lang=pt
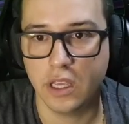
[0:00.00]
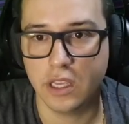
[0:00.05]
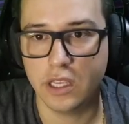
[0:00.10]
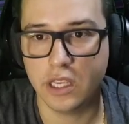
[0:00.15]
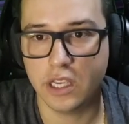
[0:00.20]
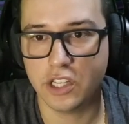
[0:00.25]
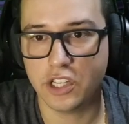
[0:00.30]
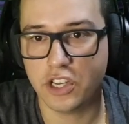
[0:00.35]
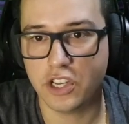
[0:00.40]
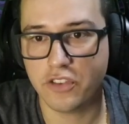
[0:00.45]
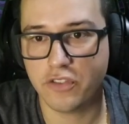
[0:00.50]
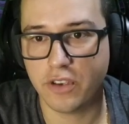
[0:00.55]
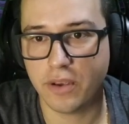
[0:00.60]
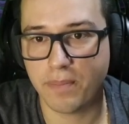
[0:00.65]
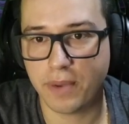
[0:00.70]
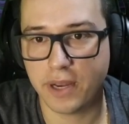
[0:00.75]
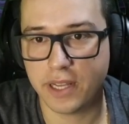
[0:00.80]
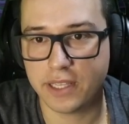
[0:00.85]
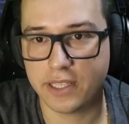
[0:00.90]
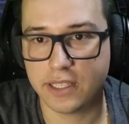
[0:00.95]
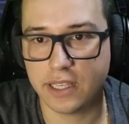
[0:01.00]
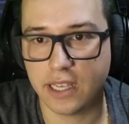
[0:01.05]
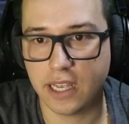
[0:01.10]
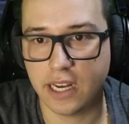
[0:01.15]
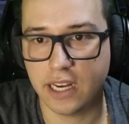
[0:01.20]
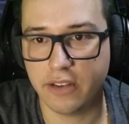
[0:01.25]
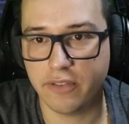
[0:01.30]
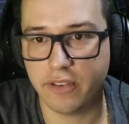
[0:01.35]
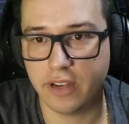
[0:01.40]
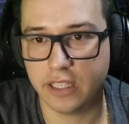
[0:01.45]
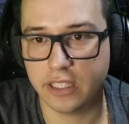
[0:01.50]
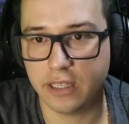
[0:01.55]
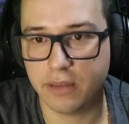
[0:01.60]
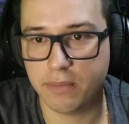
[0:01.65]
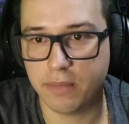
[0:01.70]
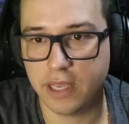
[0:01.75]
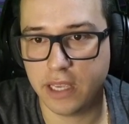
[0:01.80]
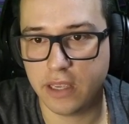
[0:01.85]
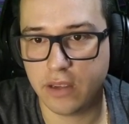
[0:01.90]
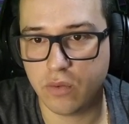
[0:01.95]
E a gente vai precisar levar
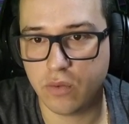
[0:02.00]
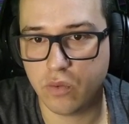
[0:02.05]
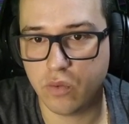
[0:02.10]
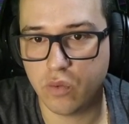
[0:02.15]
também